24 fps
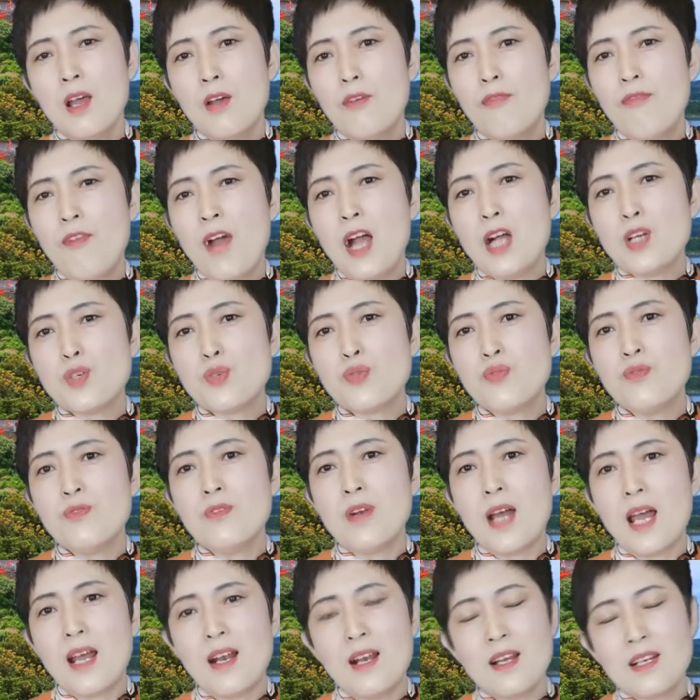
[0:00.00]
发出
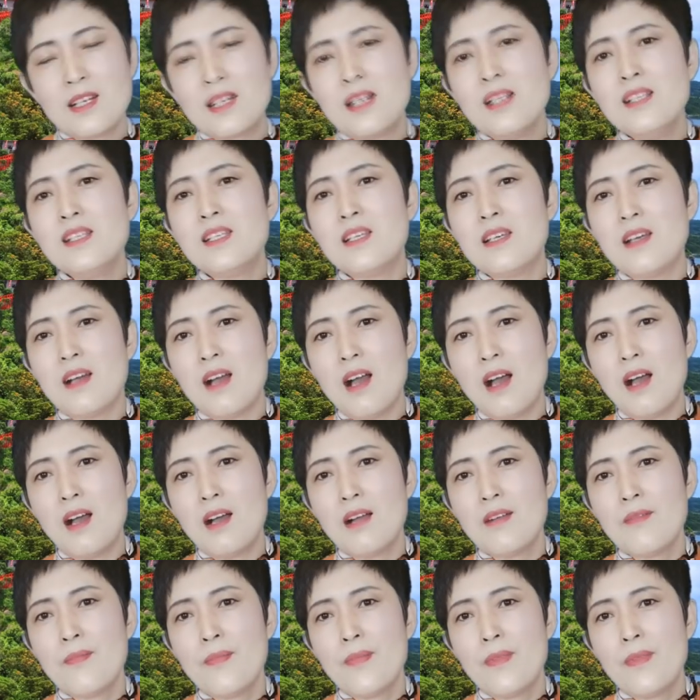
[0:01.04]
来了申请啊。